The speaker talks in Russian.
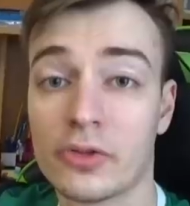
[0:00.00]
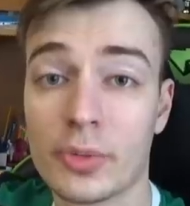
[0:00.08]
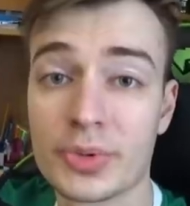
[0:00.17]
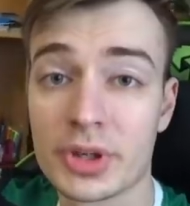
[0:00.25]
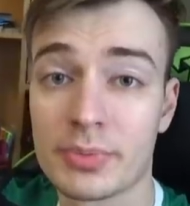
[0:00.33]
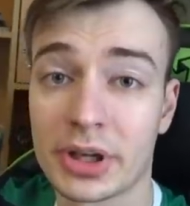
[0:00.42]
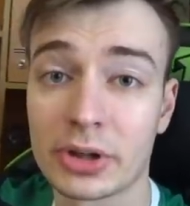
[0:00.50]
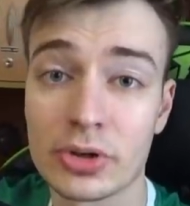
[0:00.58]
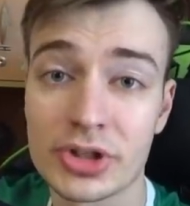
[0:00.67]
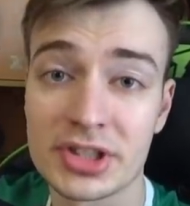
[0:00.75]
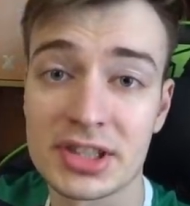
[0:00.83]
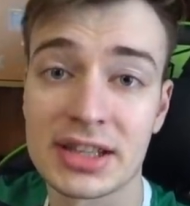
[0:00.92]
В общем,
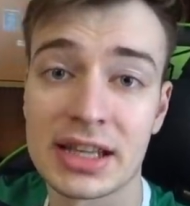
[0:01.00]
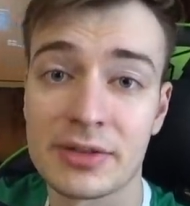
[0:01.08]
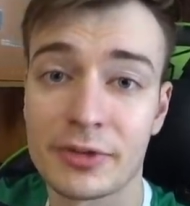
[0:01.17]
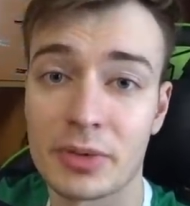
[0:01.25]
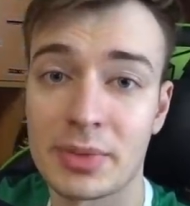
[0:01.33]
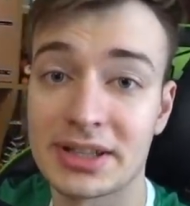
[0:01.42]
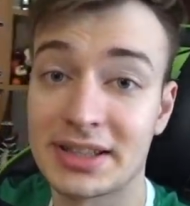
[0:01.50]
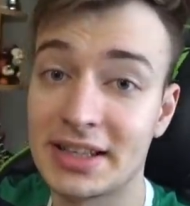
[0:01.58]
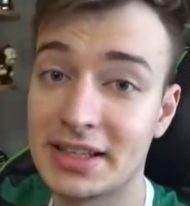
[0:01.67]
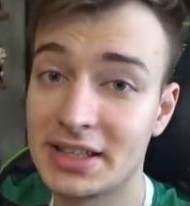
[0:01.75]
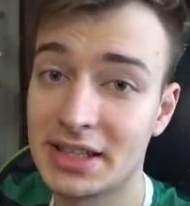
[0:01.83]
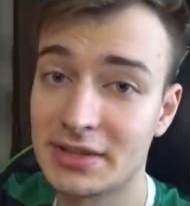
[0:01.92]
продолжится данный формат
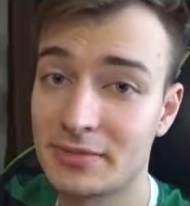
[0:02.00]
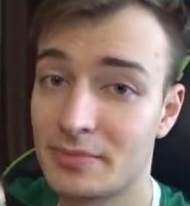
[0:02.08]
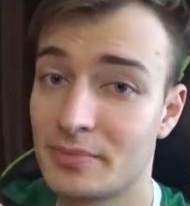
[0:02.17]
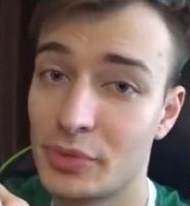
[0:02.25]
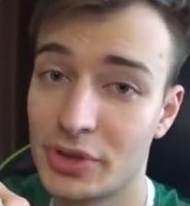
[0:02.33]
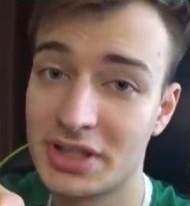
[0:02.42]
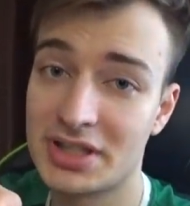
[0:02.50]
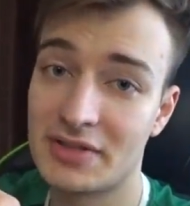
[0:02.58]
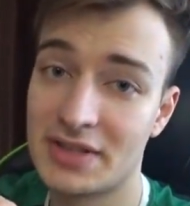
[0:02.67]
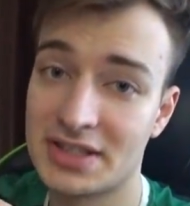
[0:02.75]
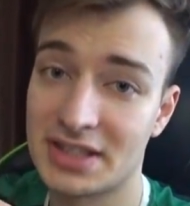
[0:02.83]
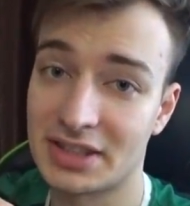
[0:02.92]
или нет, будет
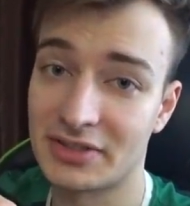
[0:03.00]
зависеть от